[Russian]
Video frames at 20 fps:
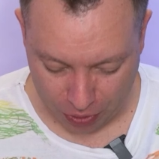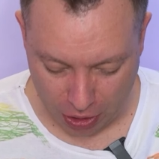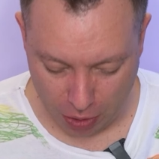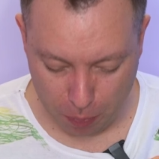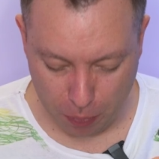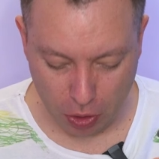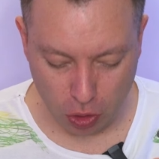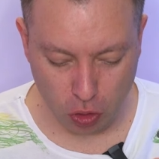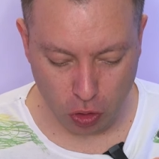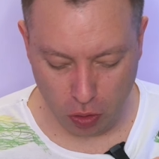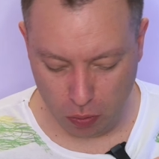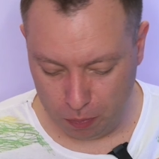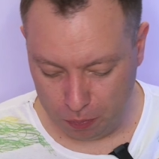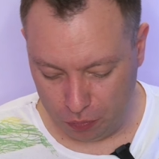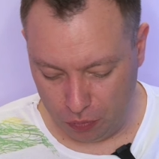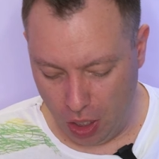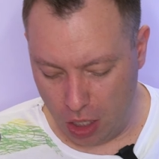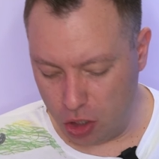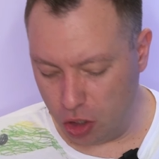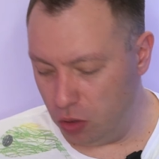И потом,
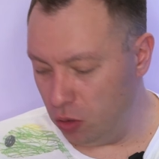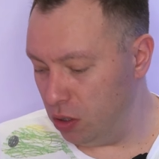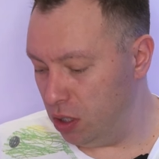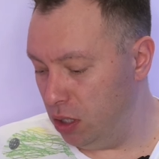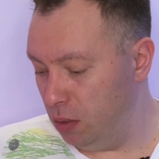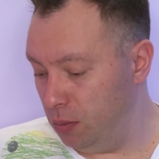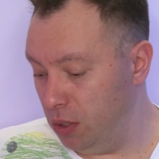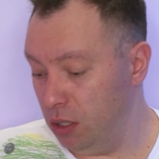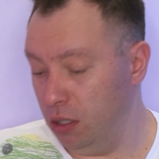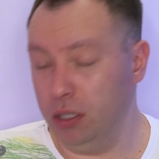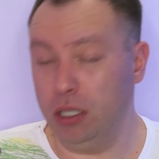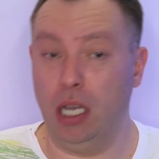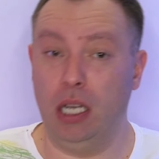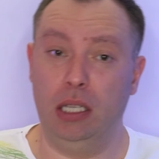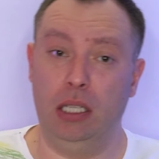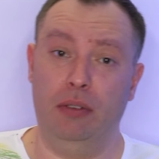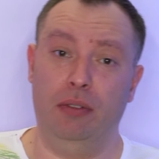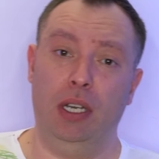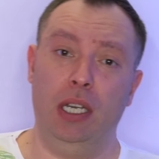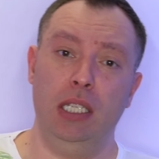а что с ним делать? А
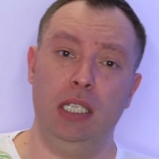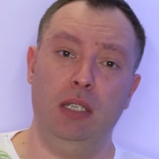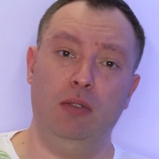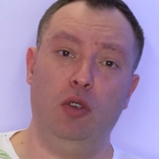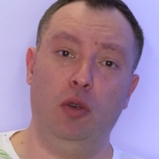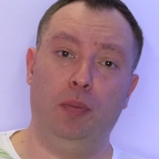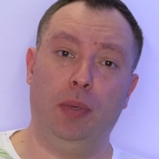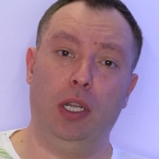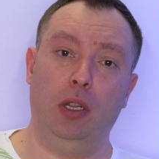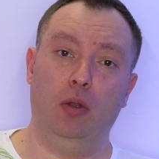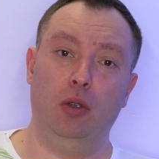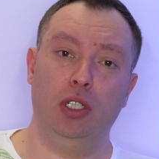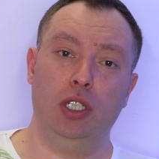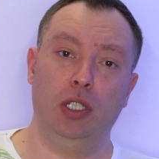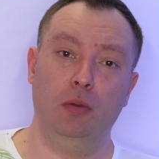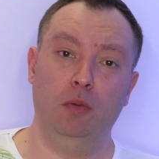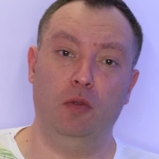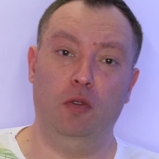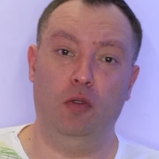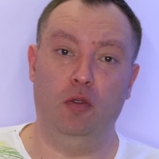давайте его
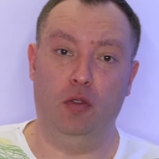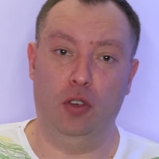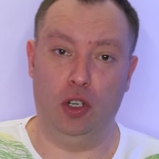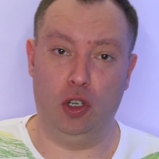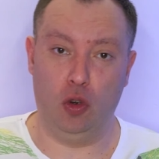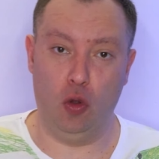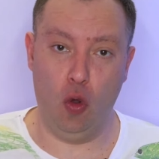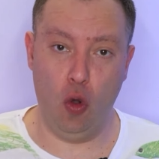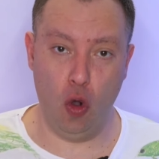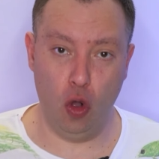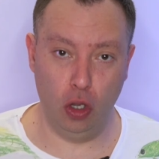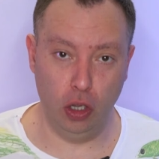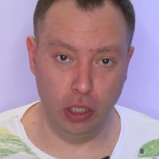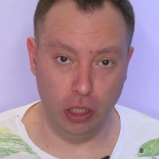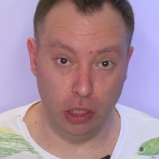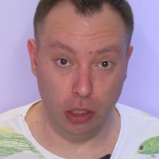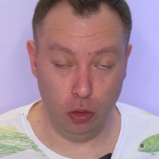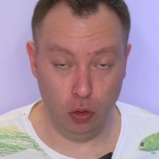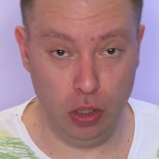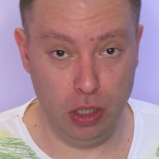положим в
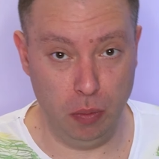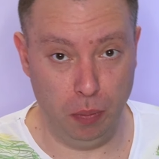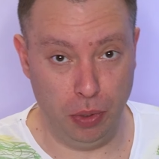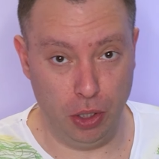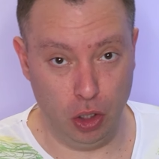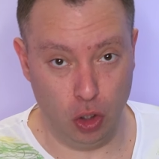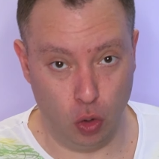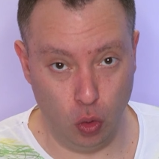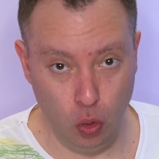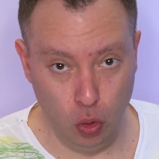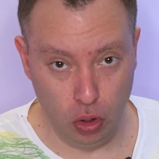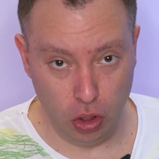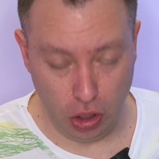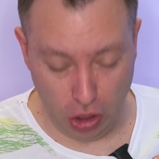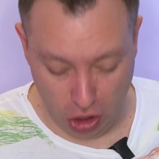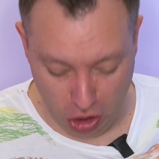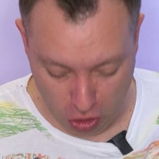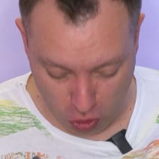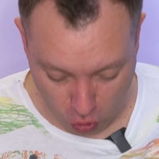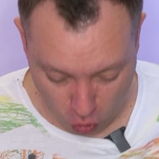роллы. Люди придут
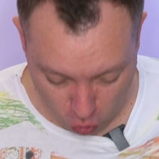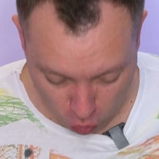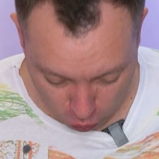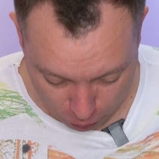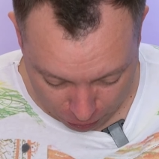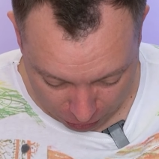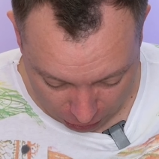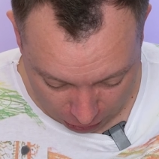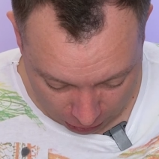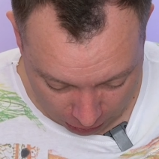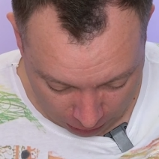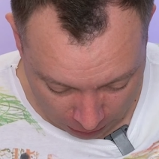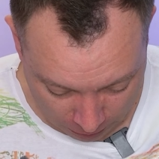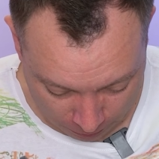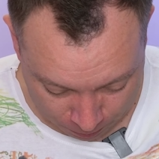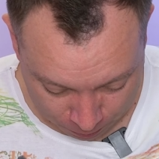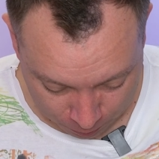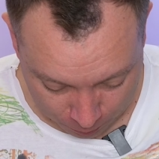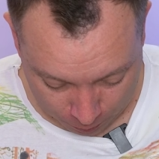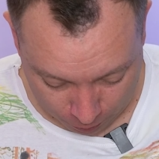и купят.
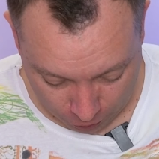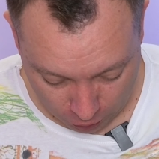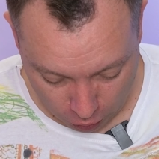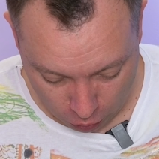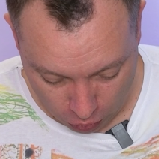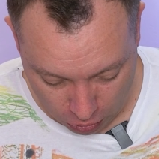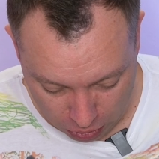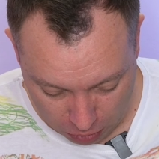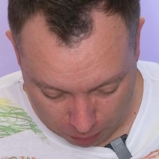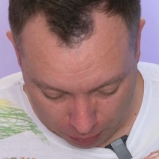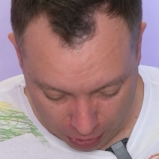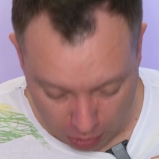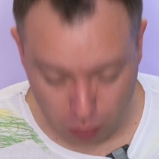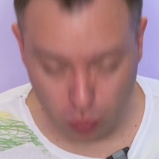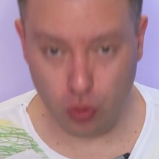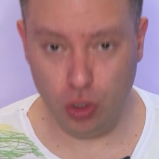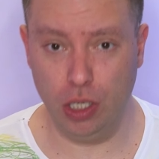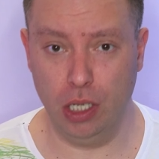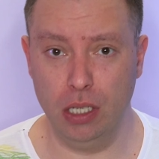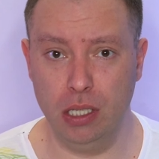Но это прям
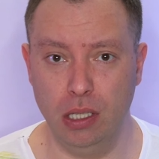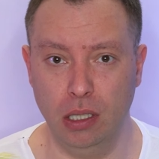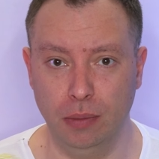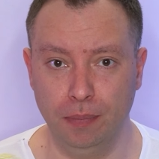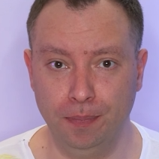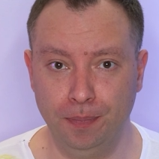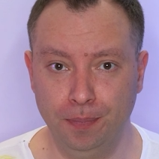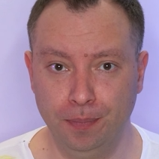ужасно.